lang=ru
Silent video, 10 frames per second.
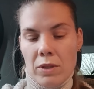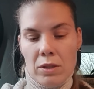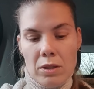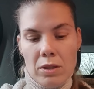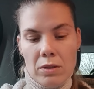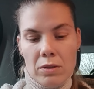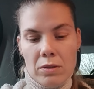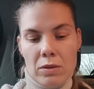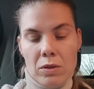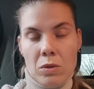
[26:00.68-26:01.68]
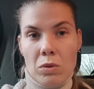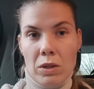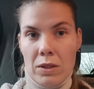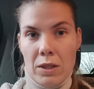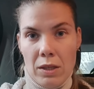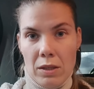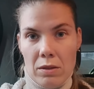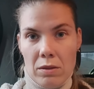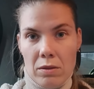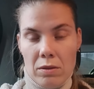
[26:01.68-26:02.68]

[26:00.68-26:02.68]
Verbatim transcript: вид э, рукоделия.